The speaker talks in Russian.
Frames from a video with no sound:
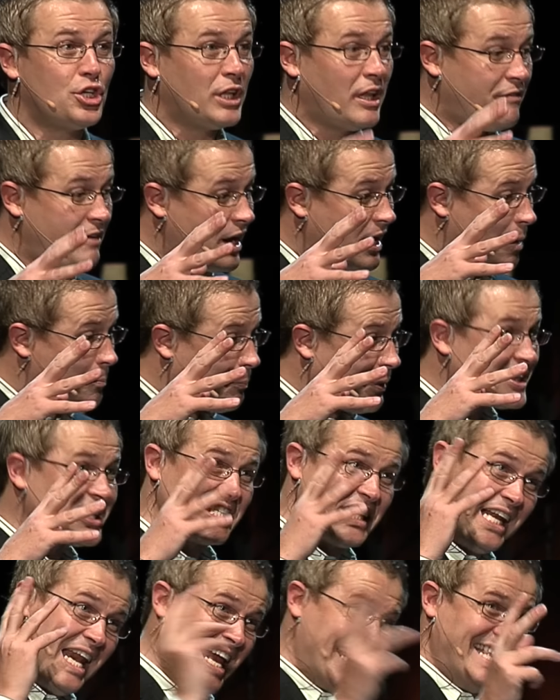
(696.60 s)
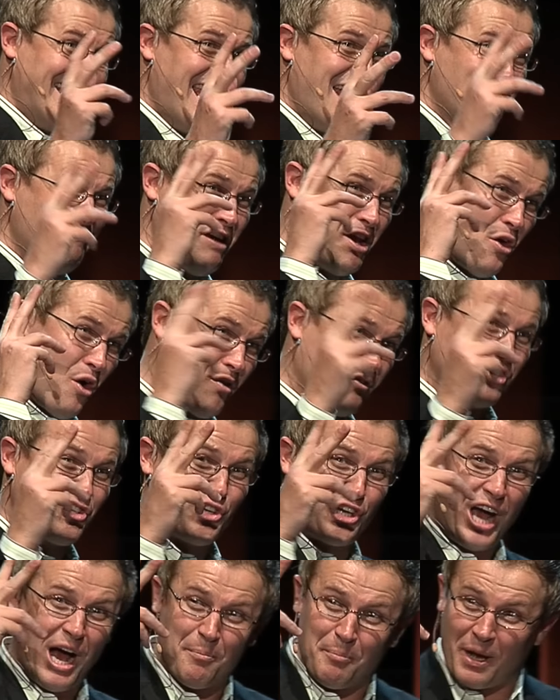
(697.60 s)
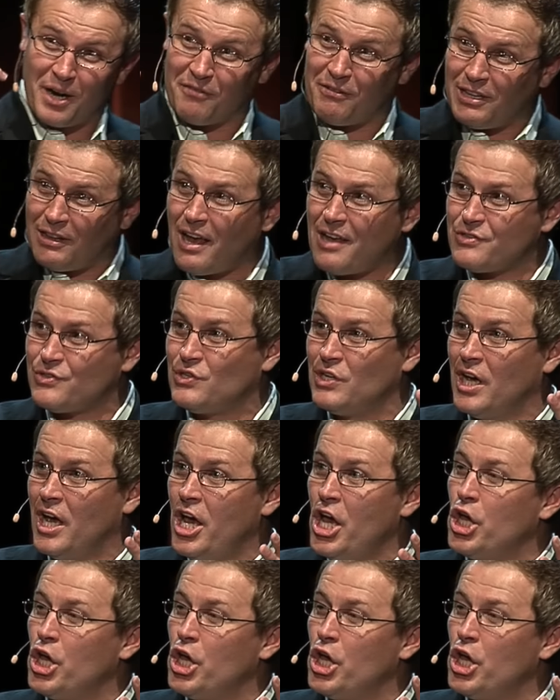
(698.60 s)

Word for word: человека последняя веревочка оборвалась,